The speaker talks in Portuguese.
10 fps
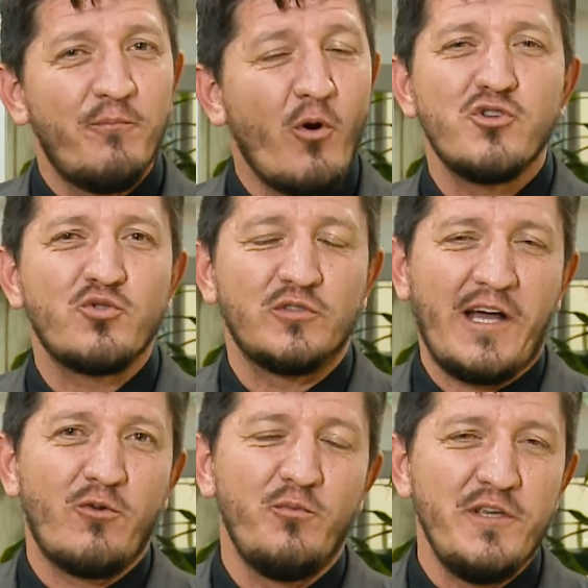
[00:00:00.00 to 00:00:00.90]
pode
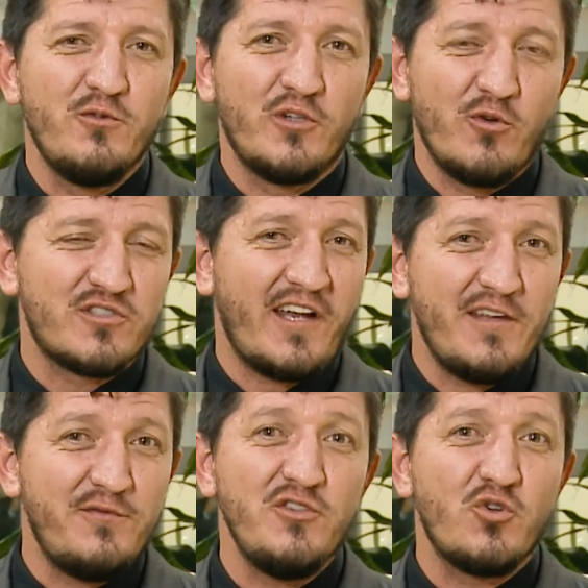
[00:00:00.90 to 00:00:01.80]
contar comigo que eu
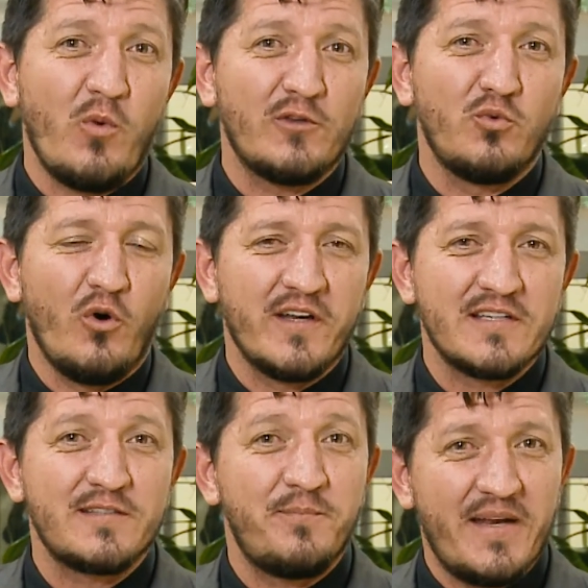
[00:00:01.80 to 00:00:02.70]
estarei 24
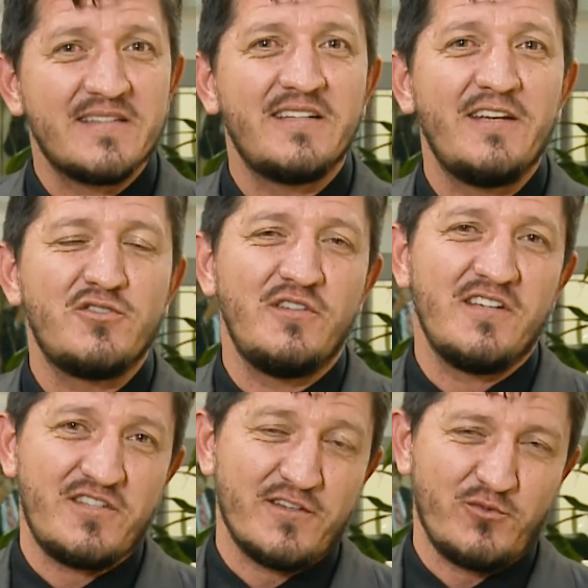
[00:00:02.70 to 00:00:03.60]
horas presente
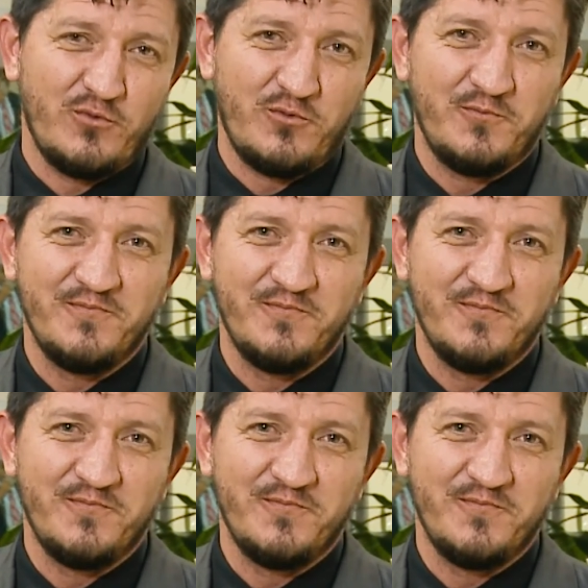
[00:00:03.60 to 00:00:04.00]
neste assunto.